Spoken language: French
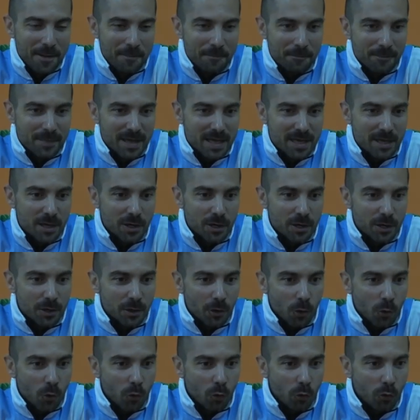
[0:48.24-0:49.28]
mais euh,
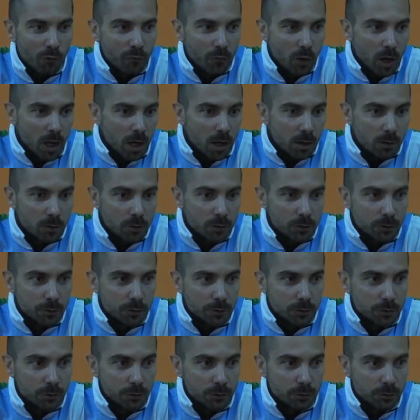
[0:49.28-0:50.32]
en gros, voilà,
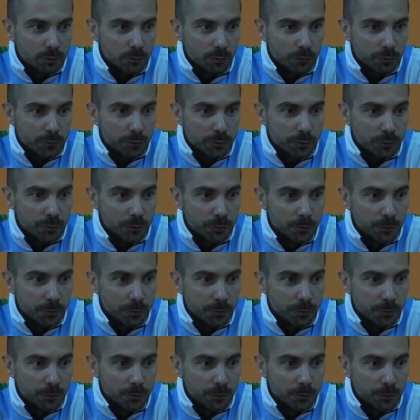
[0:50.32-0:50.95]
euh, donc.